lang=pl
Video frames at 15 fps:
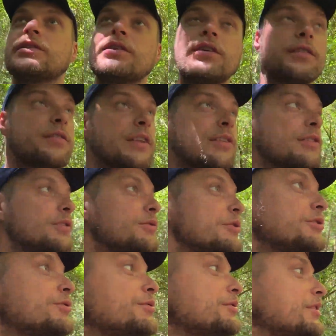i chcę to
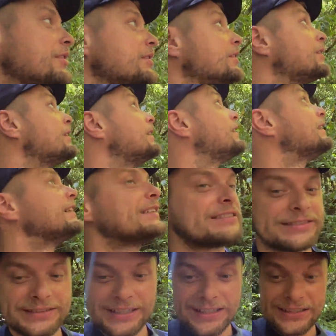coś tutaj
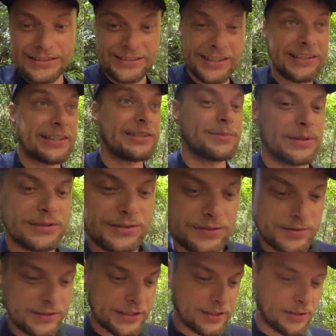znaleźć, ale chyba nic
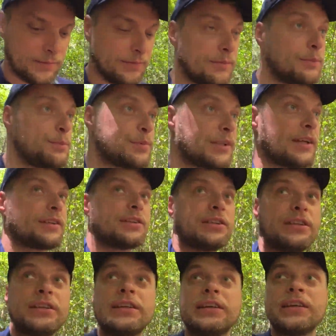z tego.
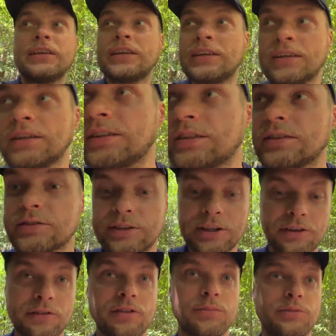Ptaki, z
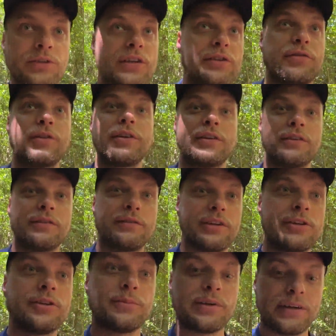tego co mi jest
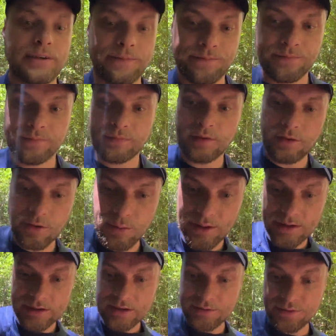wiadome, są
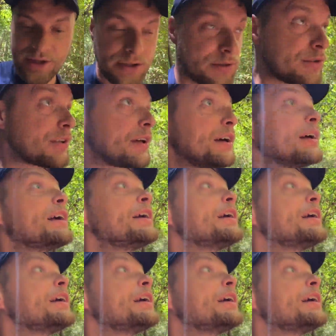aktywniejsze